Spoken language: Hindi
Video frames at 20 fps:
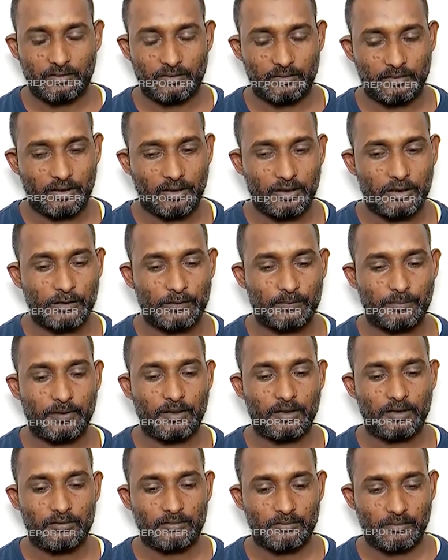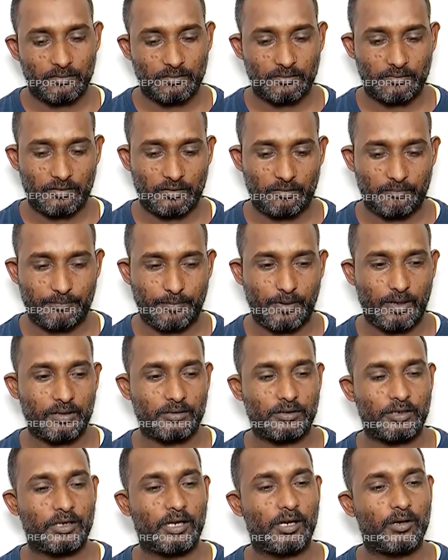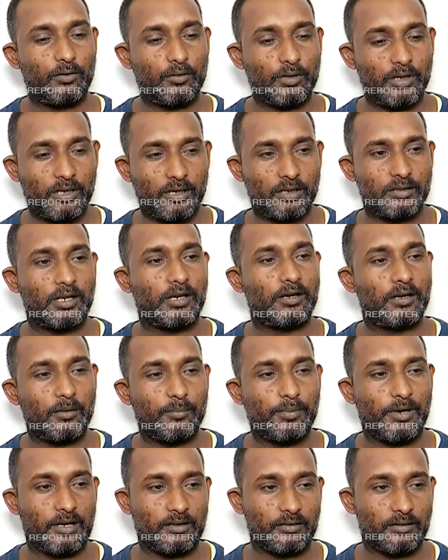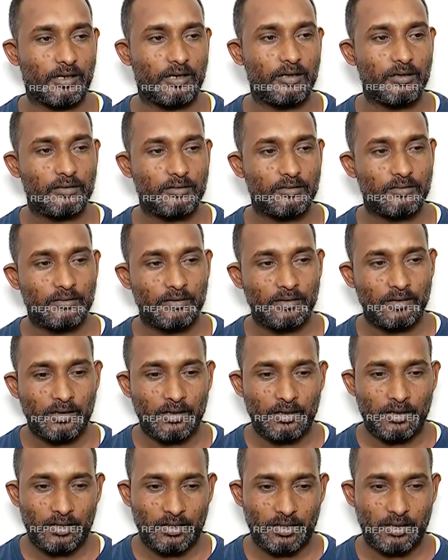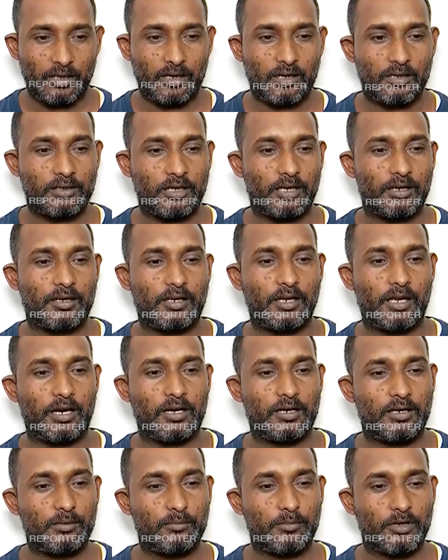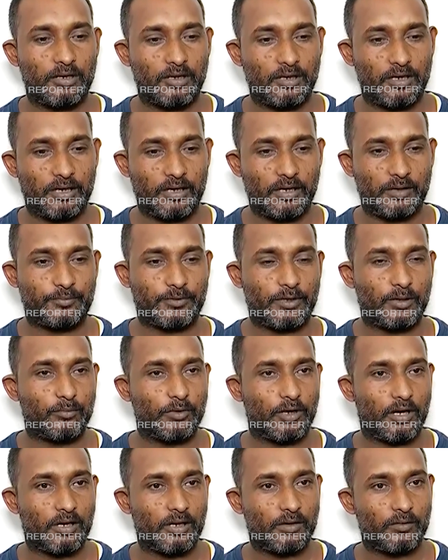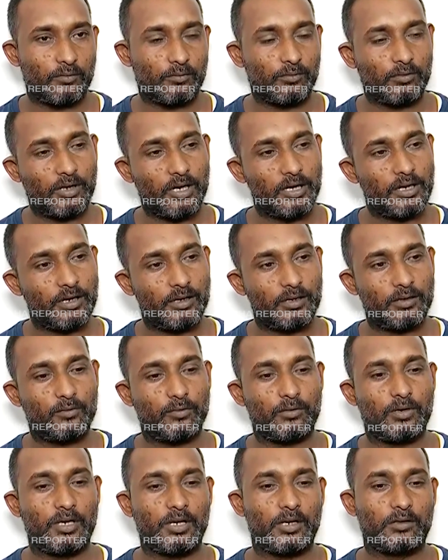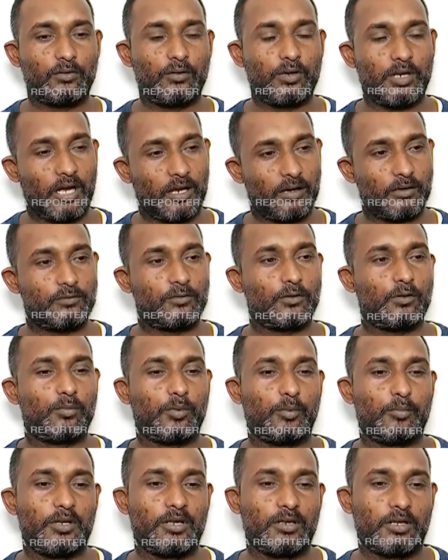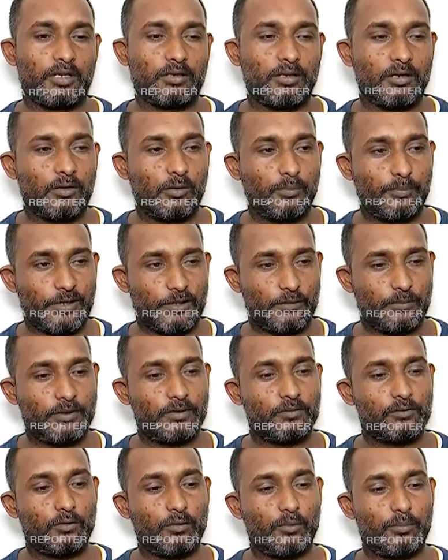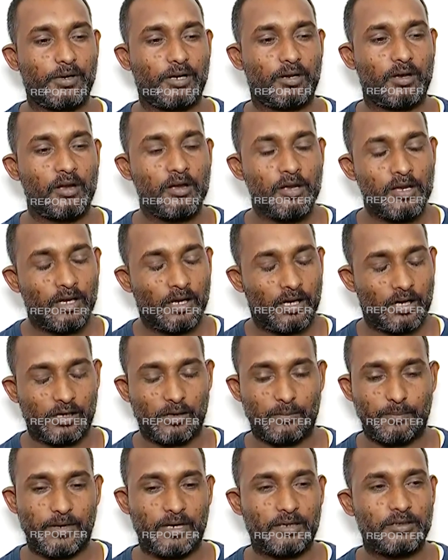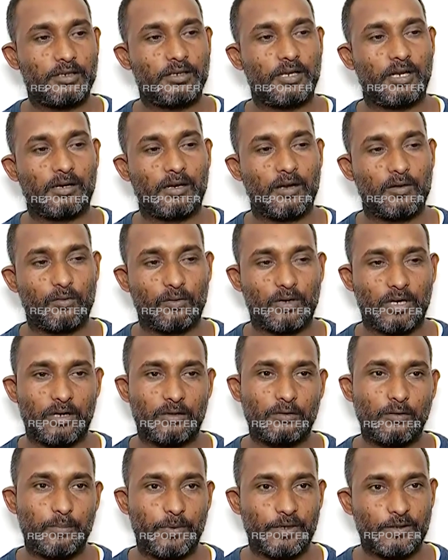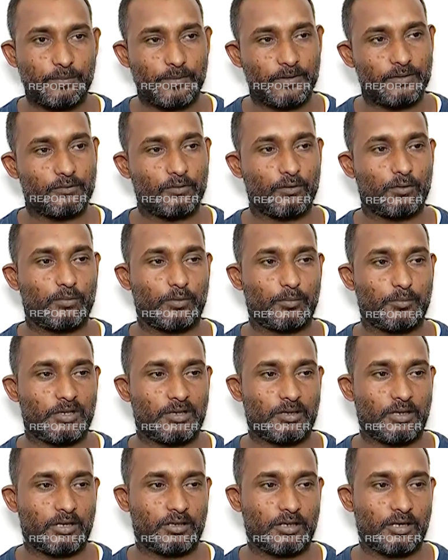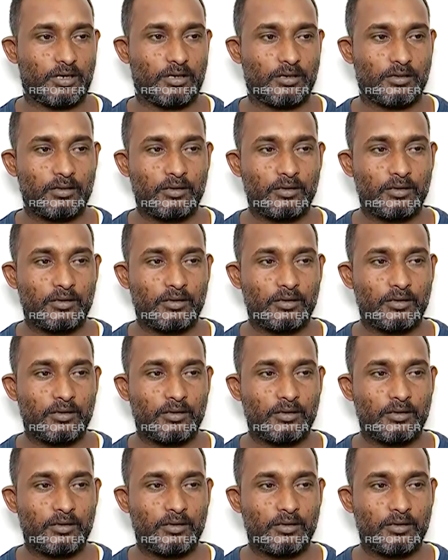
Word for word: सर इस पर पाँच हज़ार और एक हज़ार का प्लान था एक हज़ार की आईडी में अगर एक हफ्ते में अगर उनका डी खोलेगा तो ग्यारह सौ रुपये मिलता था और पचपन सौ रुपये का अगर पाँच हज़ार का खुलेगा तो पचपन सौ रुपये मिलता था